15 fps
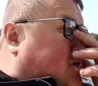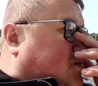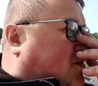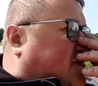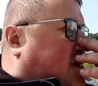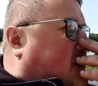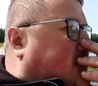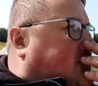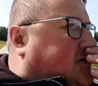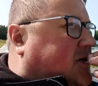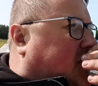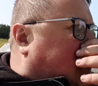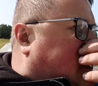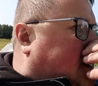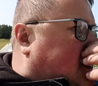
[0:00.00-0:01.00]

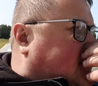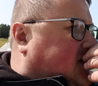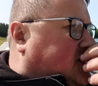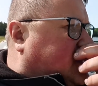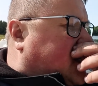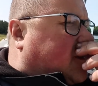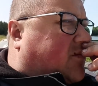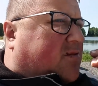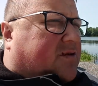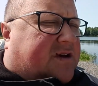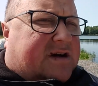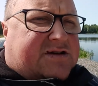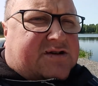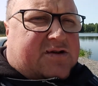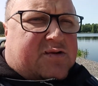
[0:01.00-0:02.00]
Słonecznie, ale nie za ciepło,
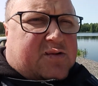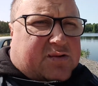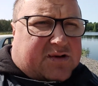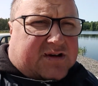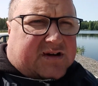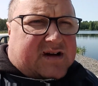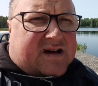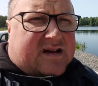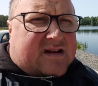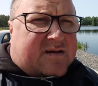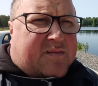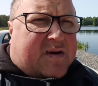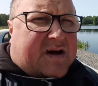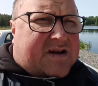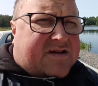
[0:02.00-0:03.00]
także kurtka jak
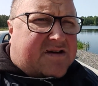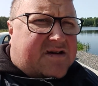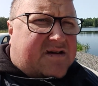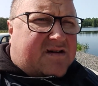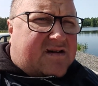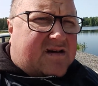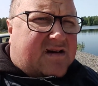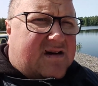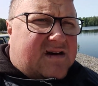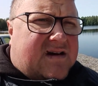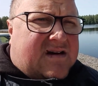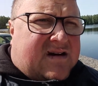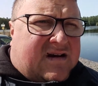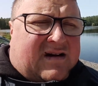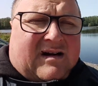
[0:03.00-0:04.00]
najbardziej,
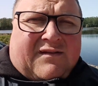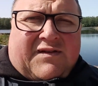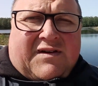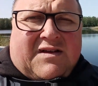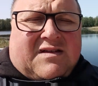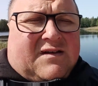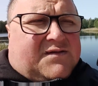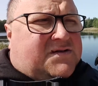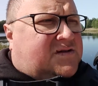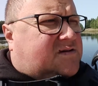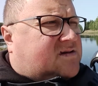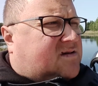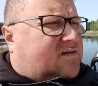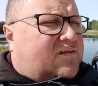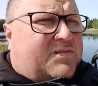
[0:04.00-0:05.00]
rękawice,
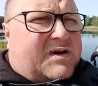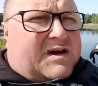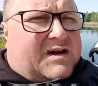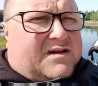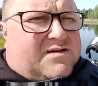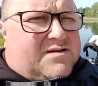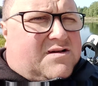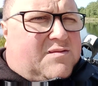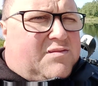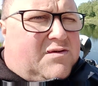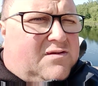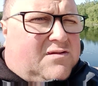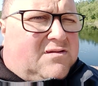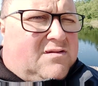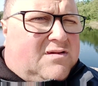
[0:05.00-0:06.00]
wszystko ubierać się,
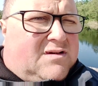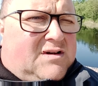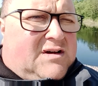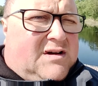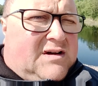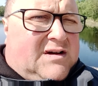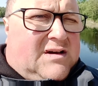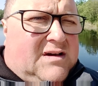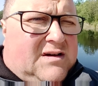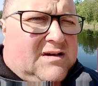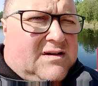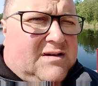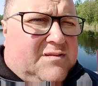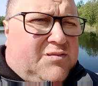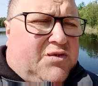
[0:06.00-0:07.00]
bo,
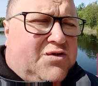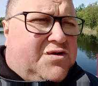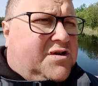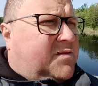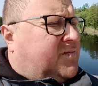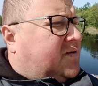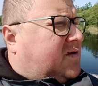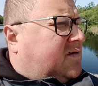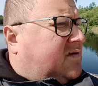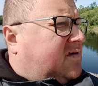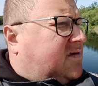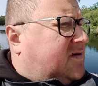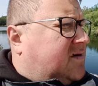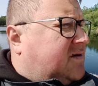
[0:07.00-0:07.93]
bo zimno.